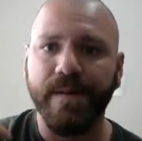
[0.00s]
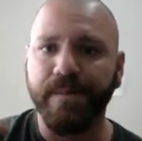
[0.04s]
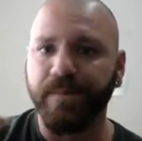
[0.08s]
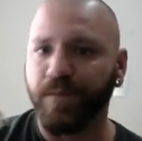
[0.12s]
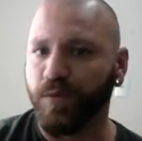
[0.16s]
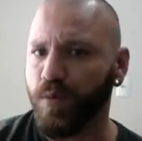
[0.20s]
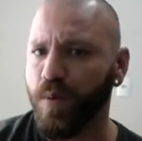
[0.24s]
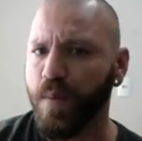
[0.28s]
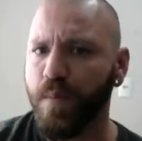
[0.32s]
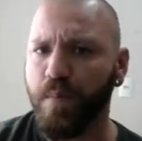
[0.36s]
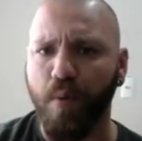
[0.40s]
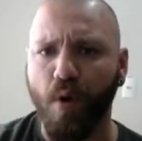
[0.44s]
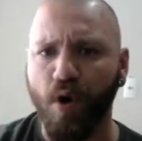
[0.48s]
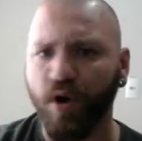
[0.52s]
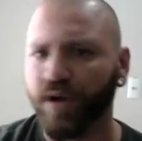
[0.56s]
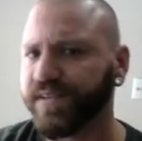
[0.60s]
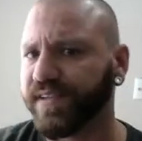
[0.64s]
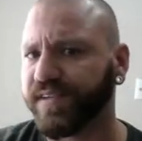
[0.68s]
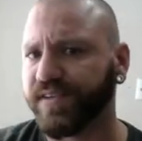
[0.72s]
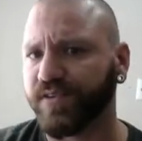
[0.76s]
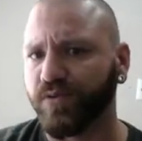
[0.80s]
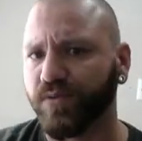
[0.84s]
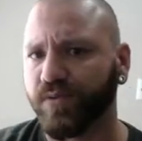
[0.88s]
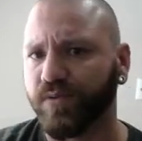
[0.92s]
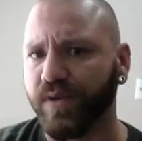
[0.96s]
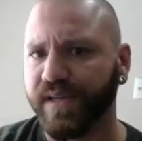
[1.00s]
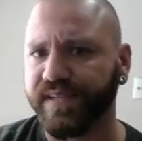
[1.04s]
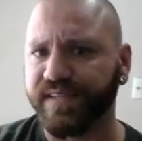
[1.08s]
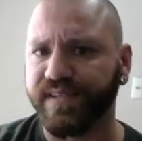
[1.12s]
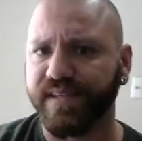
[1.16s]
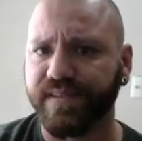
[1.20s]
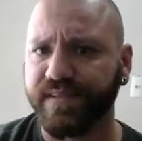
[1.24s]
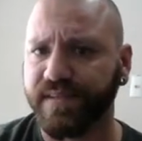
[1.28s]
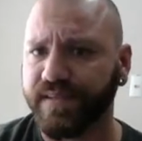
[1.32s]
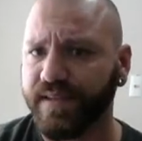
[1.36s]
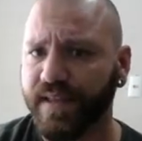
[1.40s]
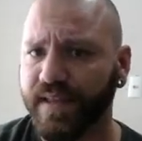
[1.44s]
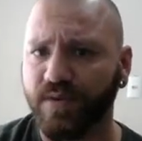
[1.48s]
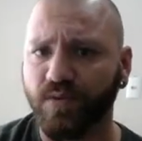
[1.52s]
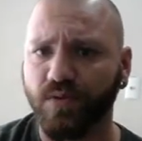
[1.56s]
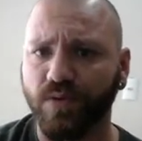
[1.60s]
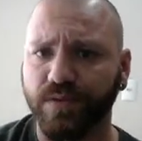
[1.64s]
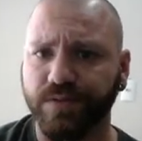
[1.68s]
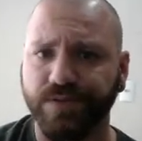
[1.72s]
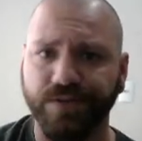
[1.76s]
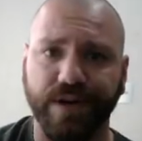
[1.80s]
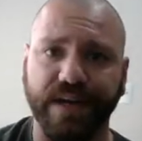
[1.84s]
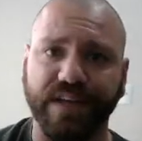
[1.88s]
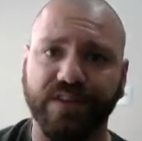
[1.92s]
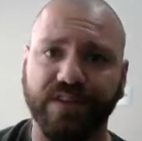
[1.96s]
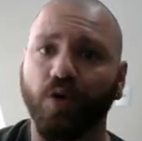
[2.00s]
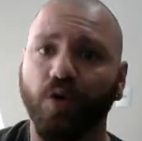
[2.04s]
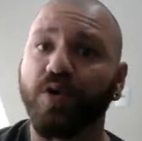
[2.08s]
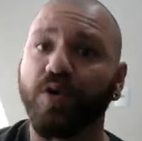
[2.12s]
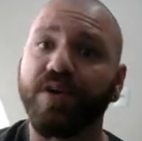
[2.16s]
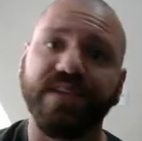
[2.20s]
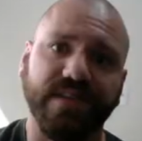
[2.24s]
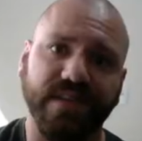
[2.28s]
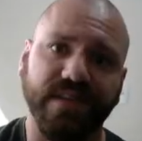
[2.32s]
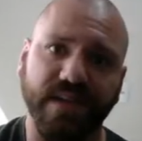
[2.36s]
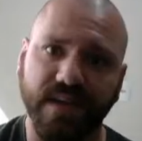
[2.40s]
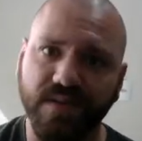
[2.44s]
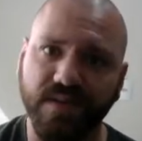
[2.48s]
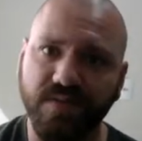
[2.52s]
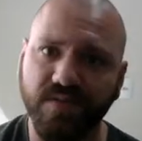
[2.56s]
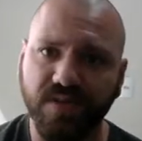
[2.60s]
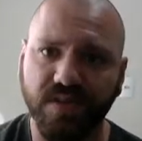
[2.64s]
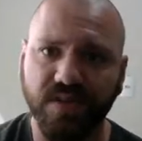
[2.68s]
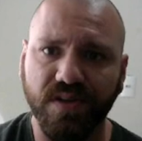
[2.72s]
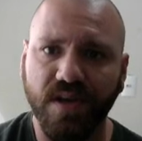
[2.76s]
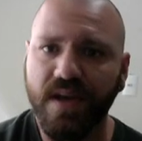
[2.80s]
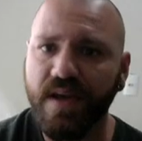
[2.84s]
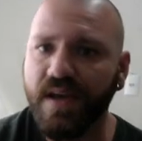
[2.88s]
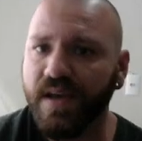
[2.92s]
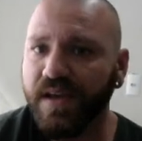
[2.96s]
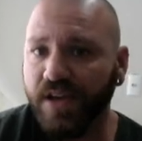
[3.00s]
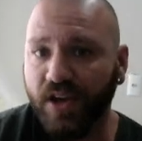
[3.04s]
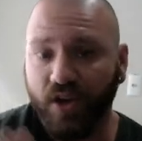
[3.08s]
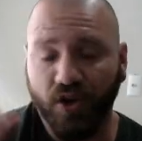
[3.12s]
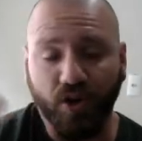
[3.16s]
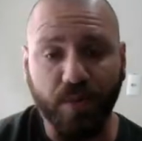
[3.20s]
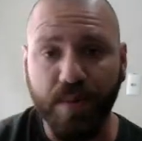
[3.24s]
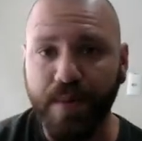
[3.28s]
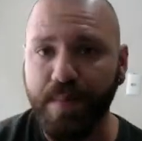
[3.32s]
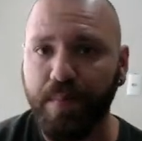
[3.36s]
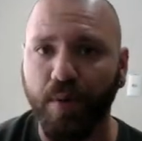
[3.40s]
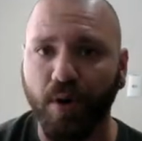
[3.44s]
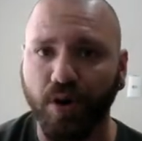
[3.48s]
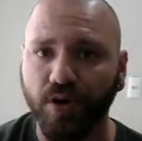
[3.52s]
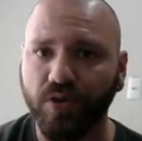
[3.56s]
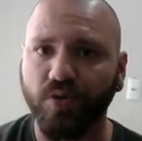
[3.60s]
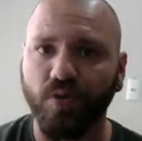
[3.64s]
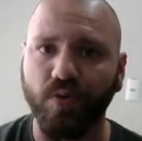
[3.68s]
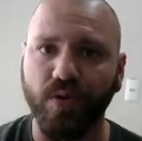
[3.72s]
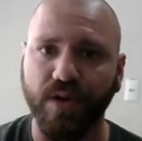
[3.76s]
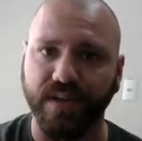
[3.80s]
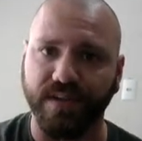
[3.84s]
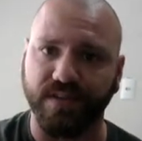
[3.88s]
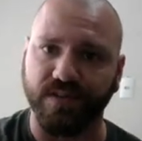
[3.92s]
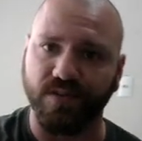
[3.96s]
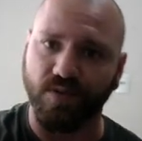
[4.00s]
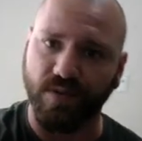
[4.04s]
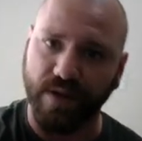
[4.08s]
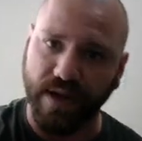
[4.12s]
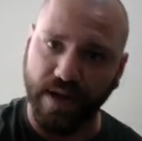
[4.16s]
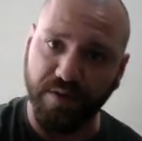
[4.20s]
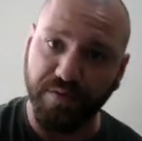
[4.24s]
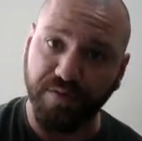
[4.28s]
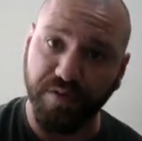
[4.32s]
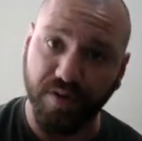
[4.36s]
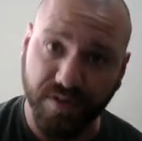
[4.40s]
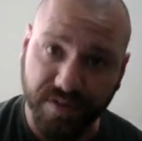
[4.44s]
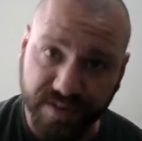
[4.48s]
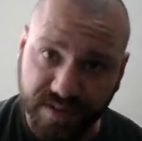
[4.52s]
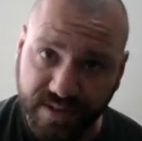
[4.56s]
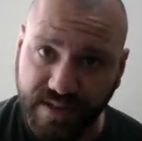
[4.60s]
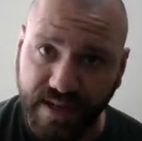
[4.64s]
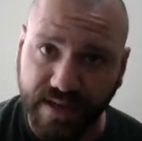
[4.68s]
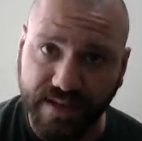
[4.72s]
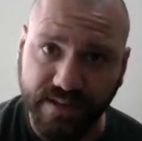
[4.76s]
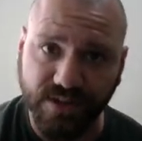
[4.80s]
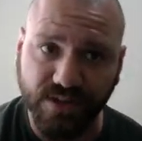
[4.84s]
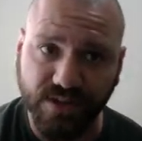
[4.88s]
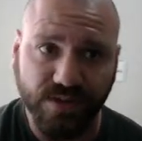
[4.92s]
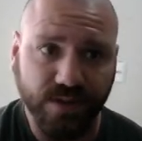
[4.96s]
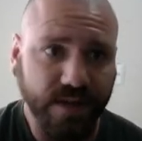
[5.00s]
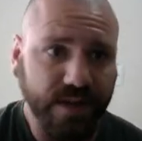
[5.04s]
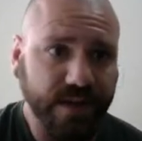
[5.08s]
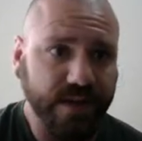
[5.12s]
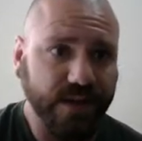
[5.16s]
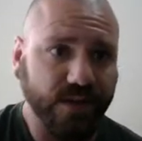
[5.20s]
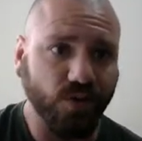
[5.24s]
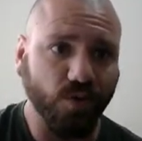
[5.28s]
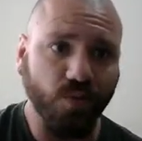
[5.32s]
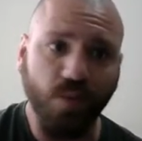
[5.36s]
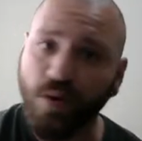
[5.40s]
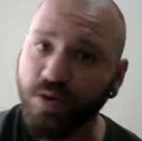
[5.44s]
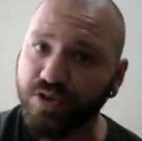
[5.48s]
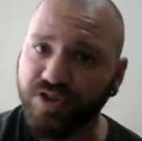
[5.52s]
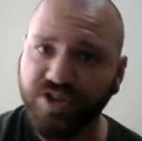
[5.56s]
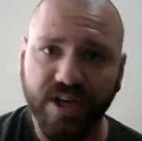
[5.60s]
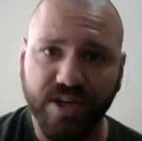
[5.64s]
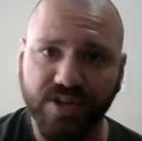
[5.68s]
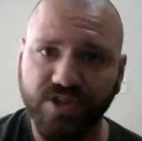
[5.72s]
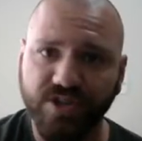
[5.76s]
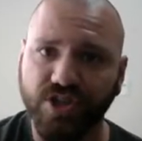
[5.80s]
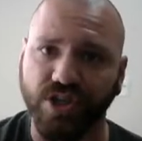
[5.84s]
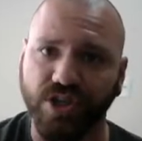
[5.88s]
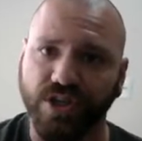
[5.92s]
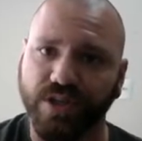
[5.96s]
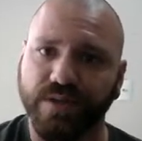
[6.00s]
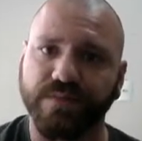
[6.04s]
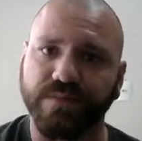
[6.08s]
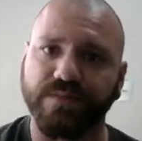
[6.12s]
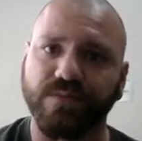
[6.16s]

Não me importa se o SSD durar dois anos, eu não me importo com isso, eu quero velocidade no meu dia a dia.